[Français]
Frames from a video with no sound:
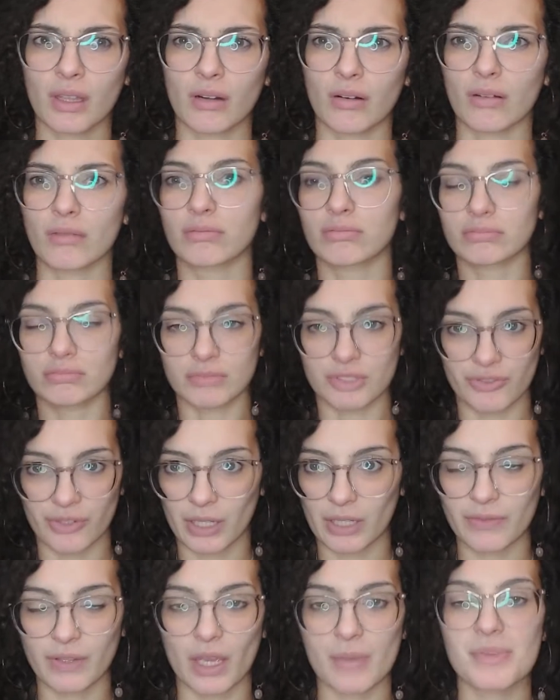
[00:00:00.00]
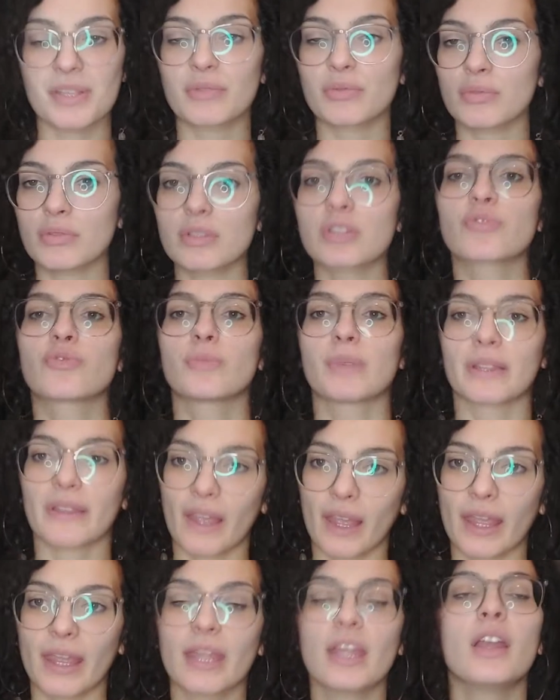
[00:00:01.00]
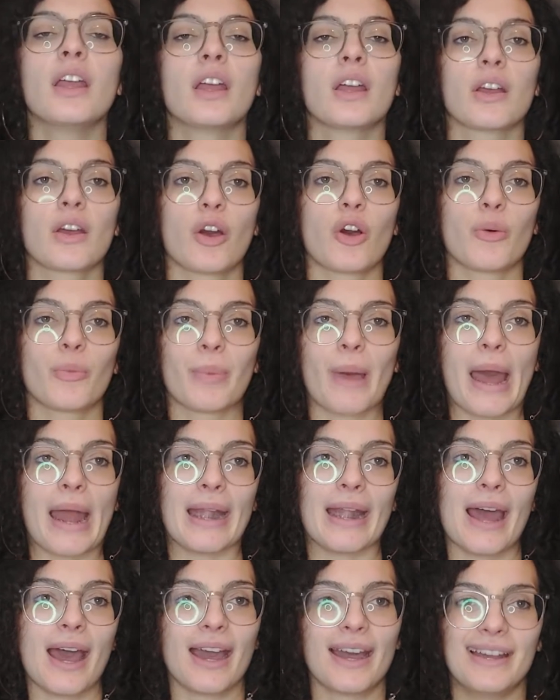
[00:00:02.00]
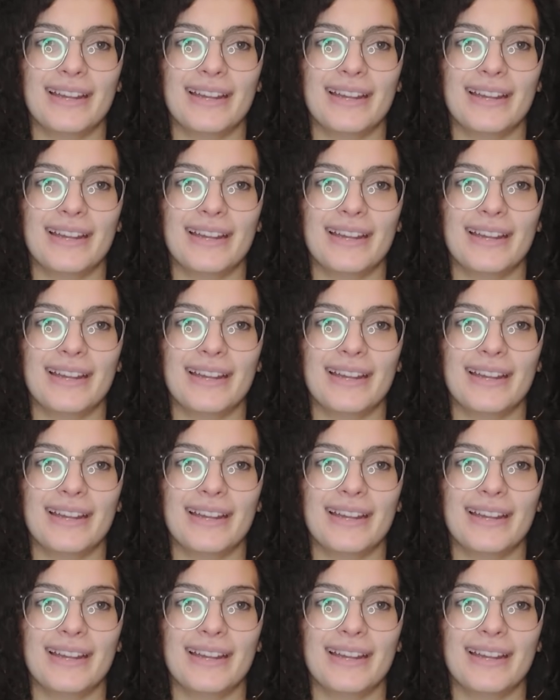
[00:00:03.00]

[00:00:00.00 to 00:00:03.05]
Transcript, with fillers: Alors je vérifierai mes sources et je vous mettrai en bas là